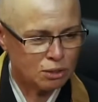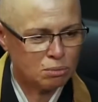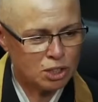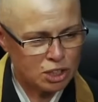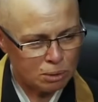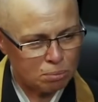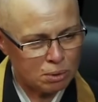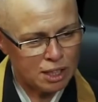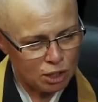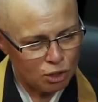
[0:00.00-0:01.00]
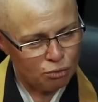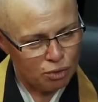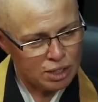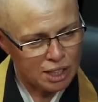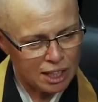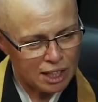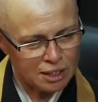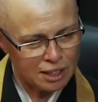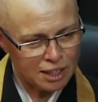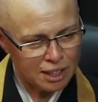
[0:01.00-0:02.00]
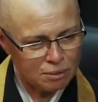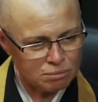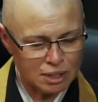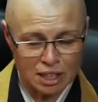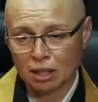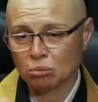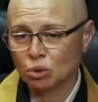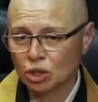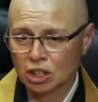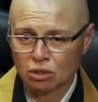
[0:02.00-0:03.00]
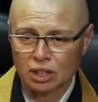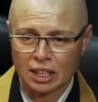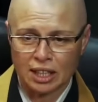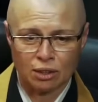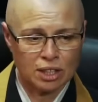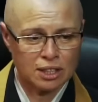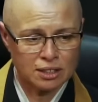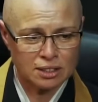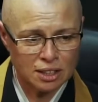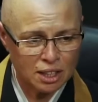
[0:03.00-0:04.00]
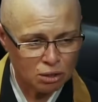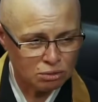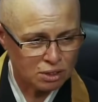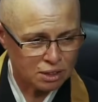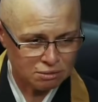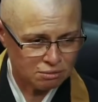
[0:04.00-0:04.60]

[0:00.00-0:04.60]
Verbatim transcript: tu medita para ir até o fim daquela, daquela, daquela música, daquela orientação, da,